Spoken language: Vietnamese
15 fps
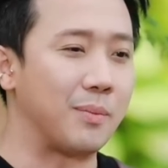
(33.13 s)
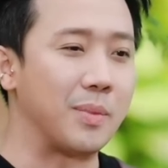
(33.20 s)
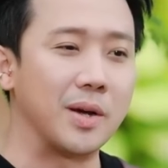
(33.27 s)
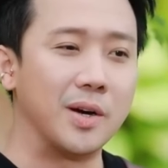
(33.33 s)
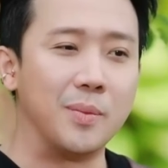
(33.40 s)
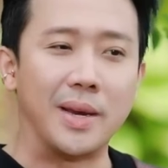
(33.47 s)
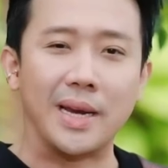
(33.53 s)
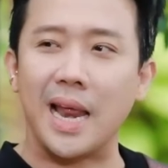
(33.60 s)
Tại
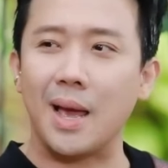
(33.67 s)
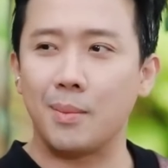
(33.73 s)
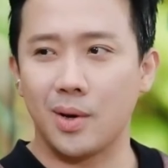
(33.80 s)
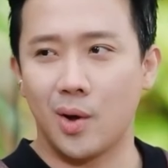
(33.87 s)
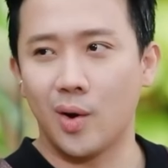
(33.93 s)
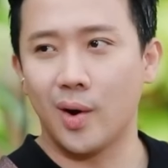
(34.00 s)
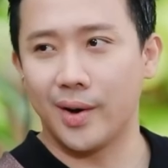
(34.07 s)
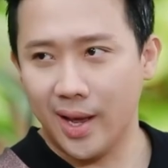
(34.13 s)
người miền Nam
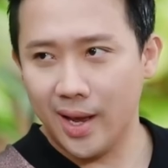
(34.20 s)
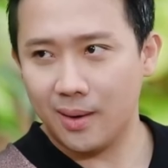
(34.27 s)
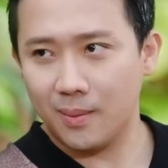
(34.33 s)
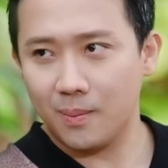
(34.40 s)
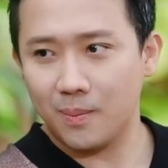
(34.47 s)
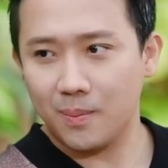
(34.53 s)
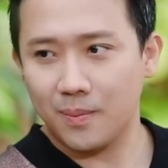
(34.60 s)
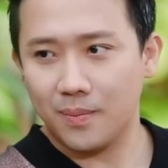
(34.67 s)
mình gọi là nết,
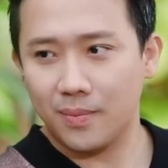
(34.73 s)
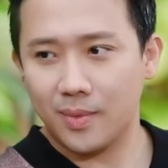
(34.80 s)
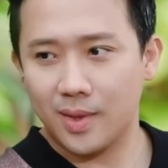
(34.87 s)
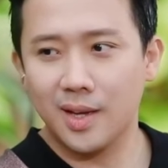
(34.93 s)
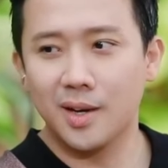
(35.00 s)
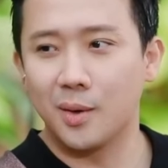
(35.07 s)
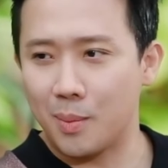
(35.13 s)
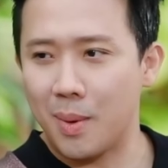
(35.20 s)
ừ.
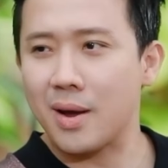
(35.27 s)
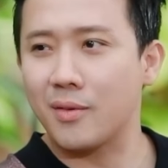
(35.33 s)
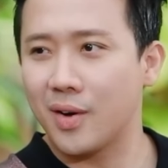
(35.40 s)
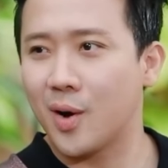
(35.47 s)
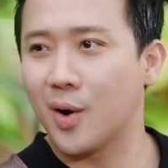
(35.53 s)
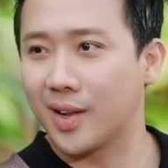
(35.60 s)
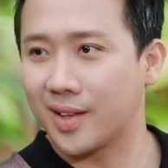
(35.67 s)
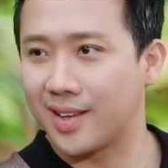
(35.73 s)
chứ người miền Bắc
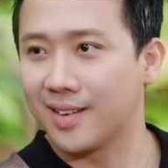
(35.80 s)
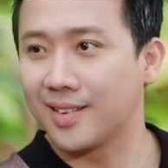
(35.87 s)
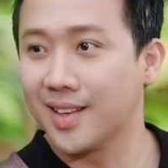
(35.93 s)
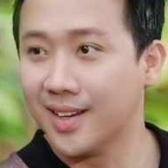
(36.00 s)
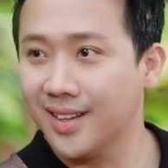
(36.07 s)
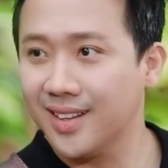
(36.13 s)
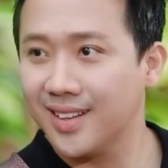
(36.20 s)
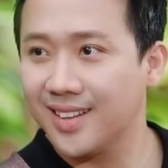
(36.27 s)
vẫn gọi là chữ
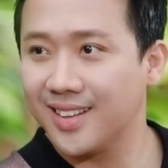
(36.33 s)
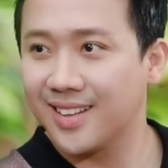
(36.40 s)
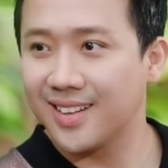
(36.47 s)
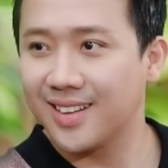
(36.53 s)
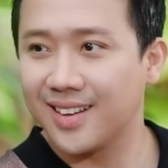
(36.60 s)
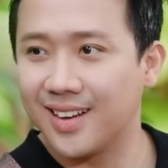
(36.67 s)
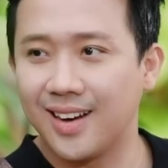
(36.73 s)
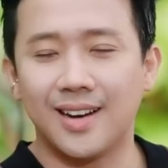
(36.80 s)
tính. ừ.
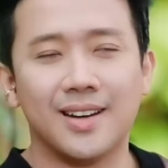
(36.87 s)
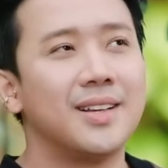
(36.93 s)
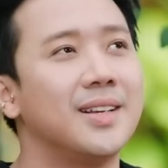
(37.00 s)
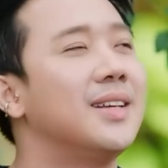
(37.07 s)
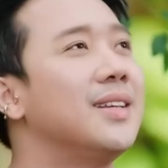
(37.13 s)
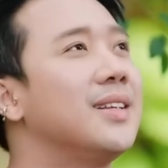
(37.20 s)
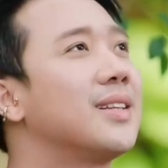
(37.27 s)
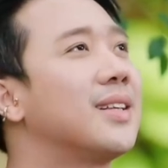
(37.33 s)
à,
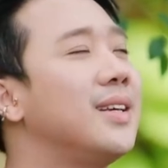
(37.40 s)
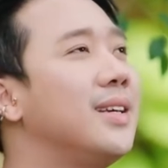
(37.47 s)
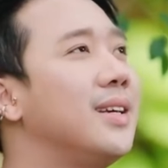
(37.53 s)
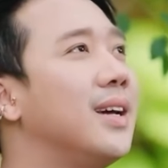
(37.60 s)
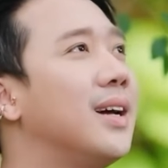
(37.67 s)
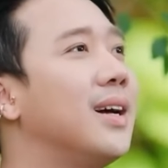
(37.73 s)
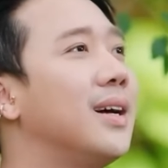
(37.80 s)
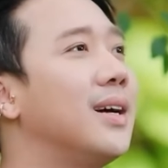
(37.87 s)

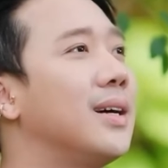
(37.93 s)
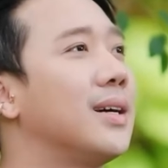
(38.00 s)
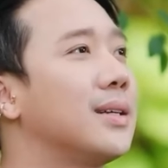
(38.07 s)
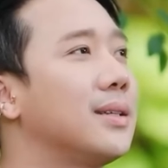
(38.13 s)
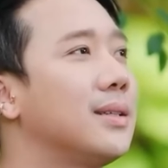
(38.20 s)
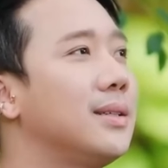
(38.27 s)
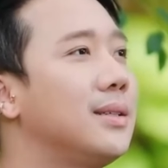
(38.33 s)
Thì à,